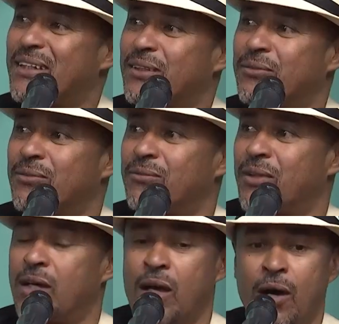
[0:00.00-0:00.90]
ouvir o que
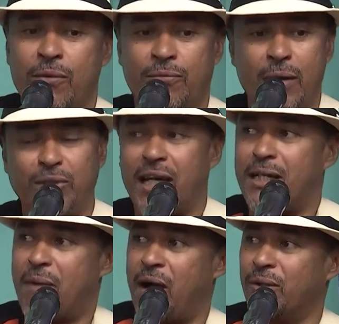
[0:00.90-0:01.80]
agora? Vamos de
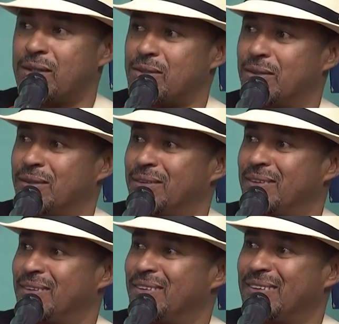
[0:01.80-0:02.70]
Ari Barroso?
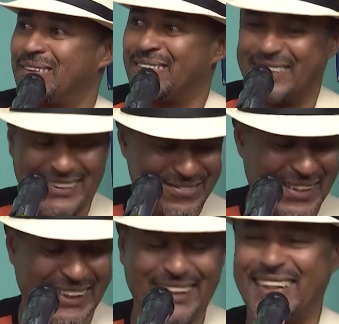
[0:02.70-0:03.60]
Ô, oh, beleza. beleza.
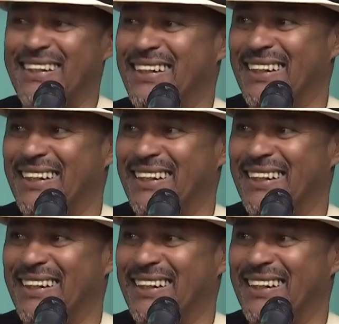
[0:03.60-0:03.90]
Samba do